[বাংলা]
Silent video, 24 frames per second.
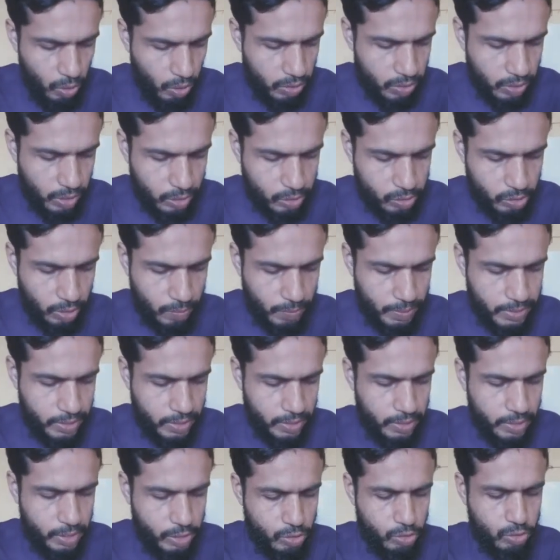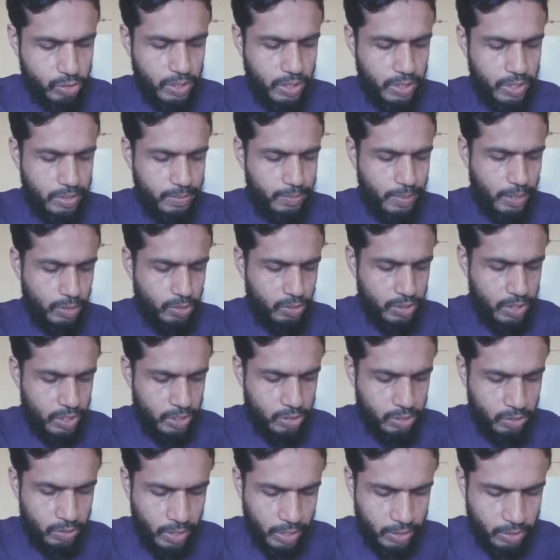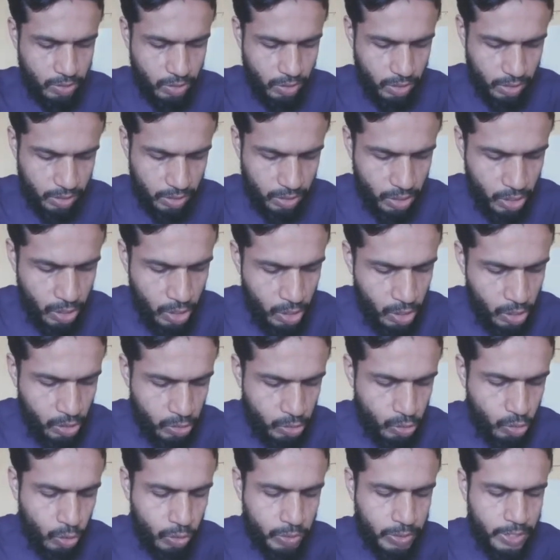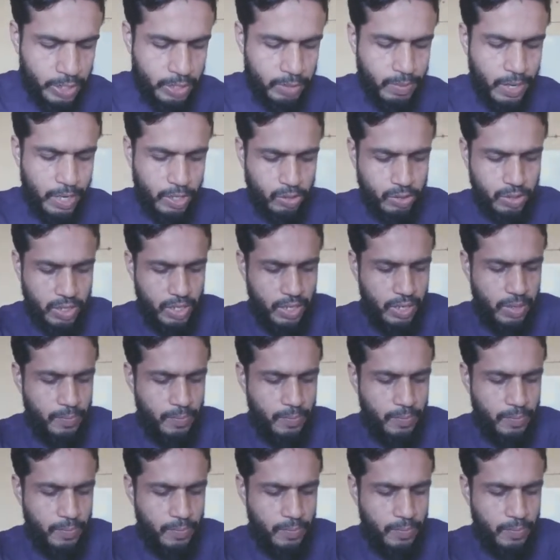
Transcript: অর্থাৎ সমাজের নিচু শ্রেণীর মানুষদের জন্য আন্দোলন দক্ষিণ ভারতে